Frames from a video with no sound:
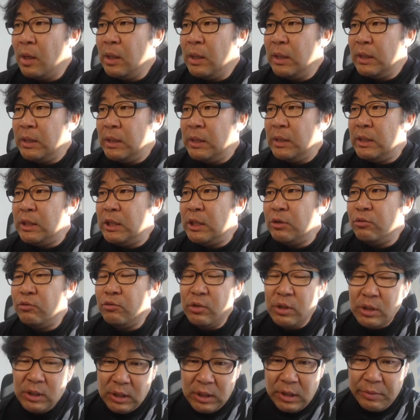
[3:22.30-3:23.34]
2층으로
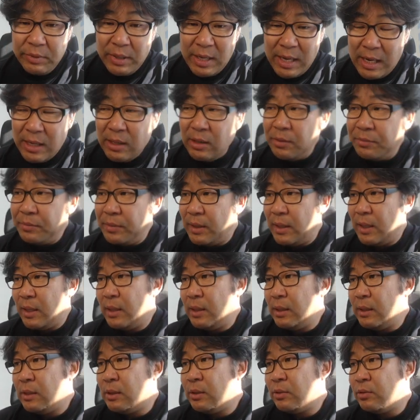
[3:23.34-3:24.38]
진입을 하는 겁니다.
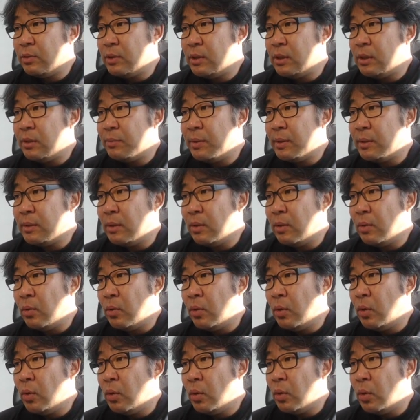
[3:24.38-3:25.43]
2층으로 진입해서
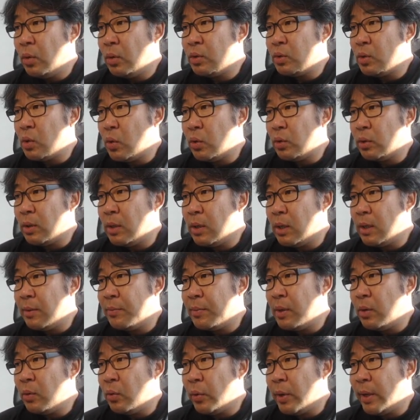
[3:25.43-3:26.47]
여기로 여기로 쏙
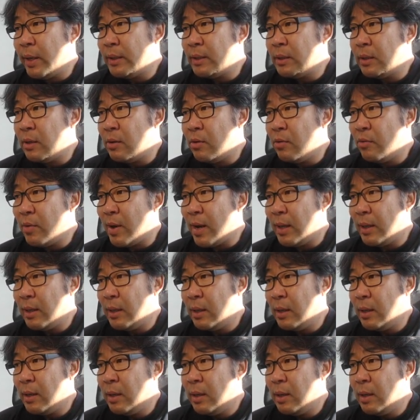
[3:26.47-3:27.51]
들어가면 여기에 이제 현관,
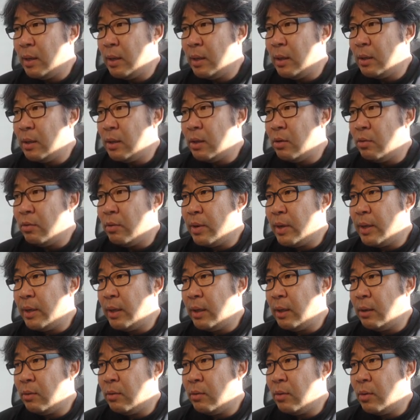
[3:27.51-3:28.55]
현관이
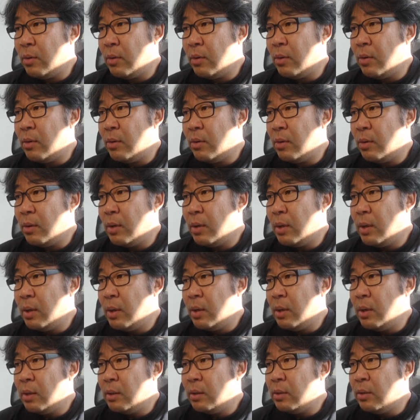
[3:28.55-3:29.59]
있고
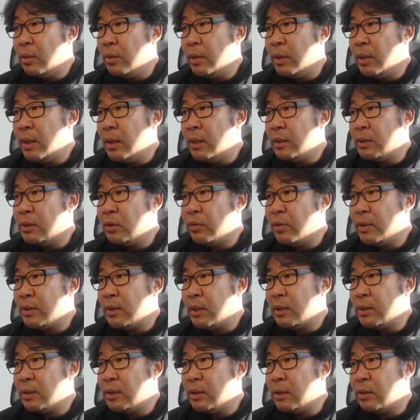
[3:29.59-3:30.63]
여기에 이제
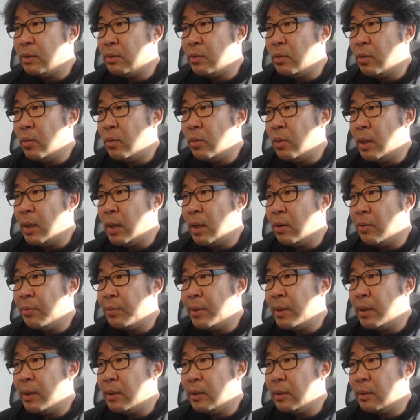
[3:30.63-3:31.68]
화장실이 있고
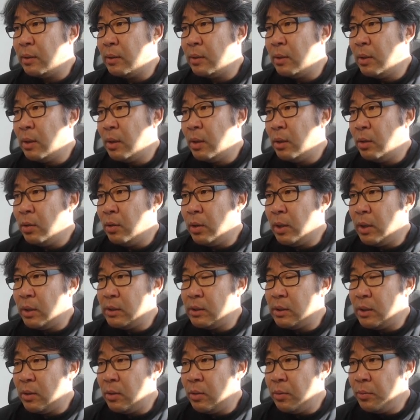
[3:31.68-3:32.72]
올라오면 여기
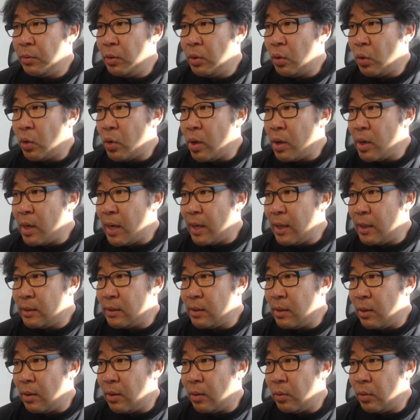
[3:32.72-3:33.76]
이제 요
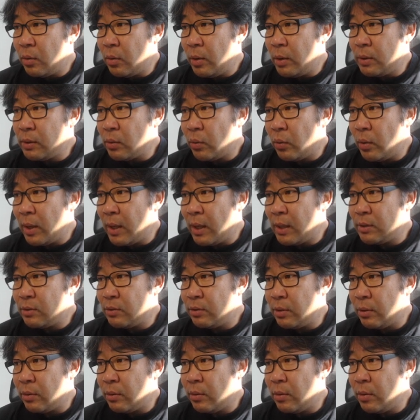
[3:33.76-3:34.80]
현관에서 여기로서 올라갈 수도
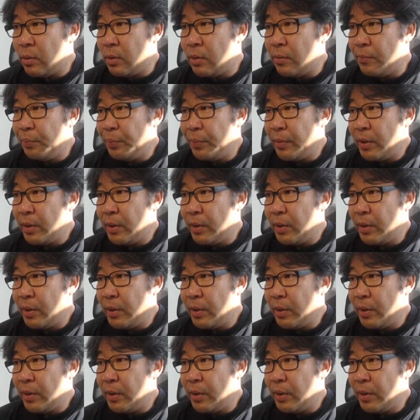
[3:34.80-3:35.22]
있고